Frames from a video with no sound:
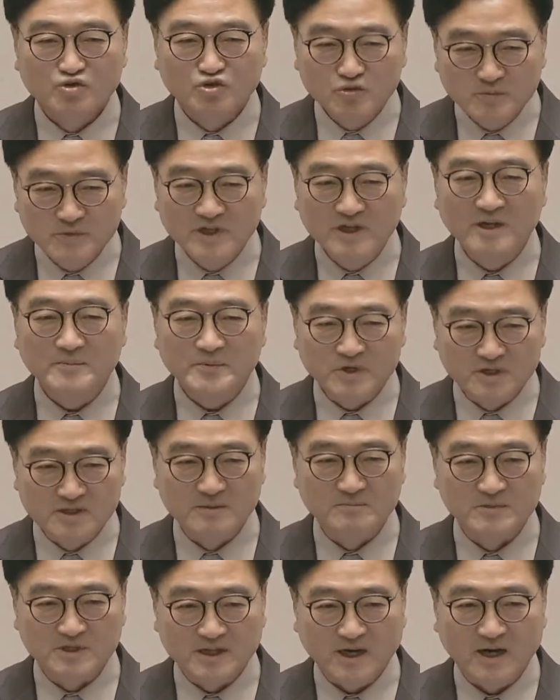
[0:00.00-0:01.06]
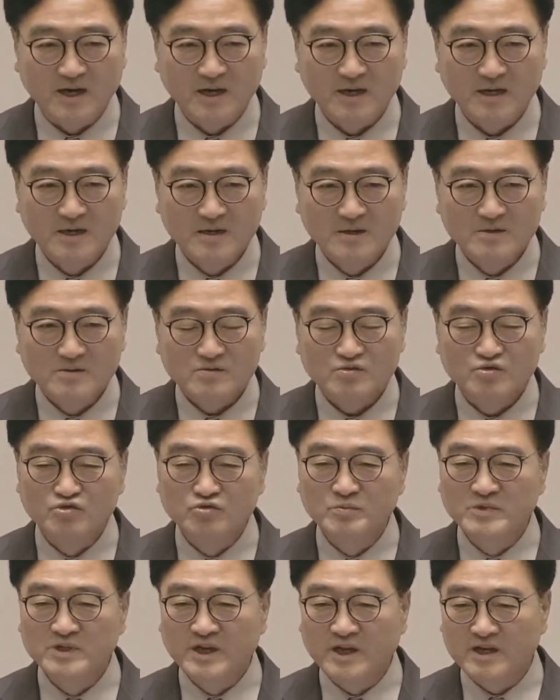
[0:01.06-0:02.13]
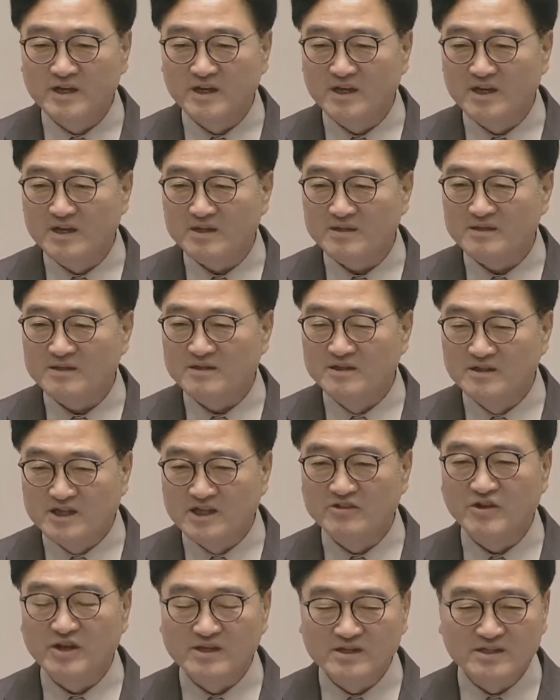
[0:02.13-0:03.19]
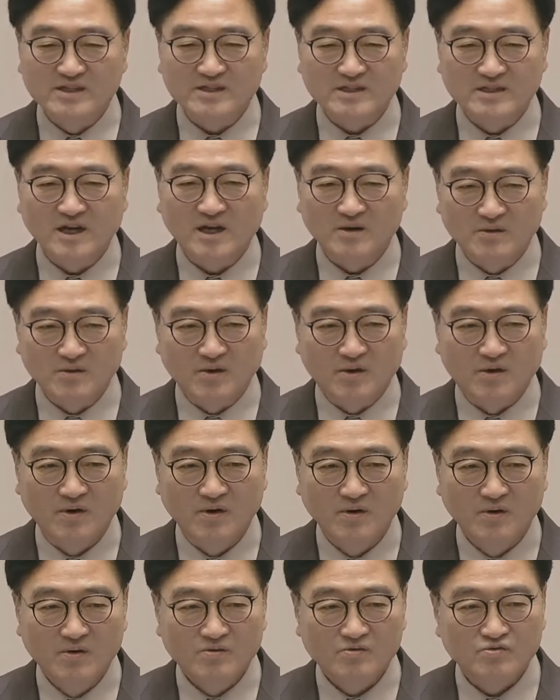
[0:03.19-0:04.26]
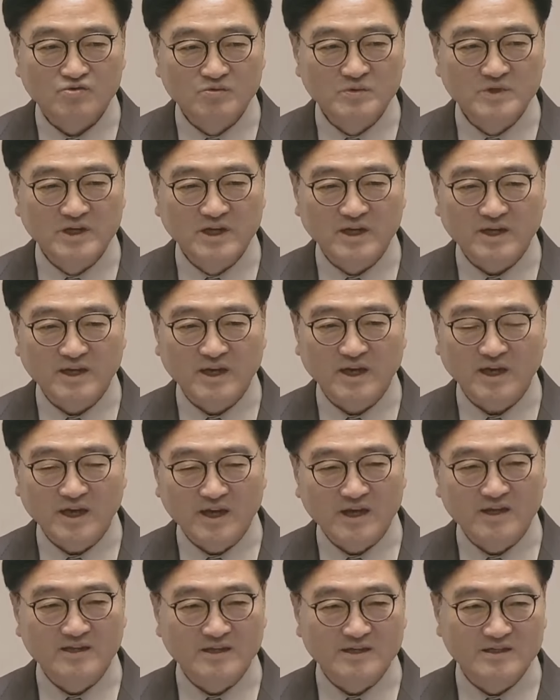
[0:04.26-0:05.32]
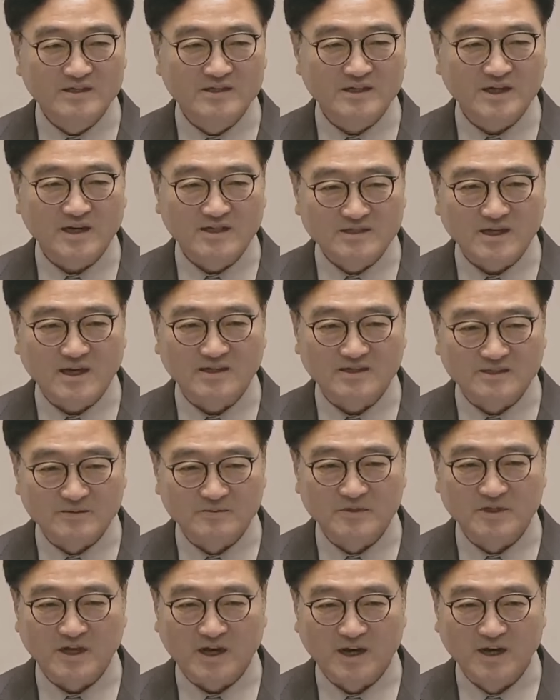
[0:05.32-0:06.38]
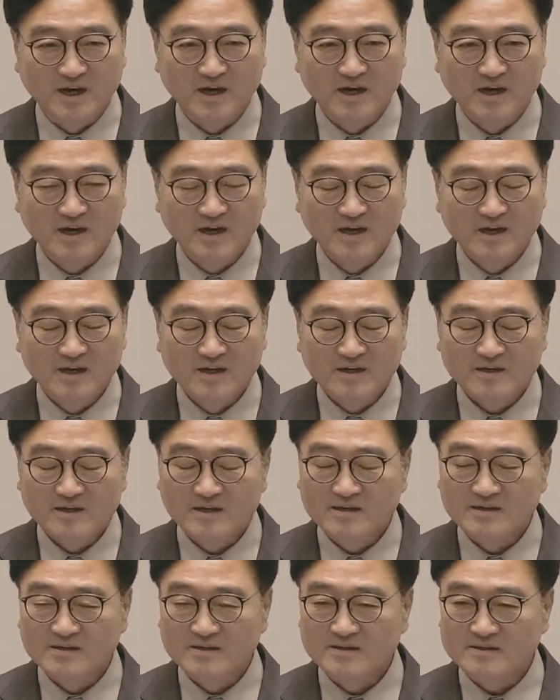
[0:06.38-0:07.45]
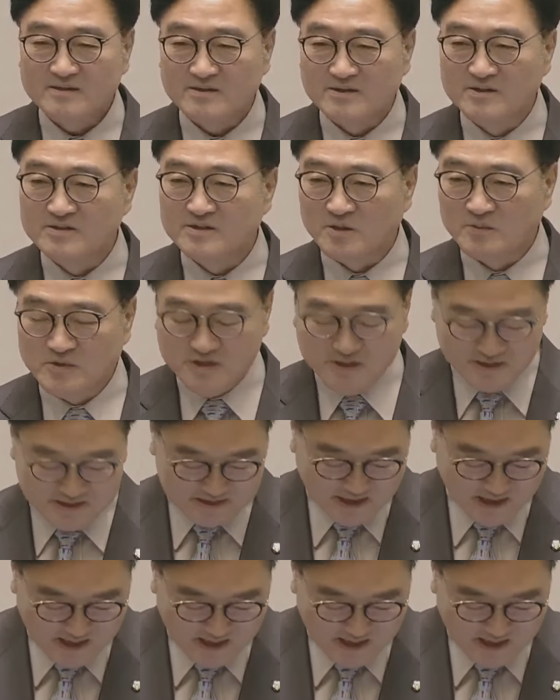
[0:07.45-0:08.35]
국민의 편입니다. 국민에게 득이 되는 일은 하고 국민에게 해가 되는 일은 하지 않습니다. 그런 점을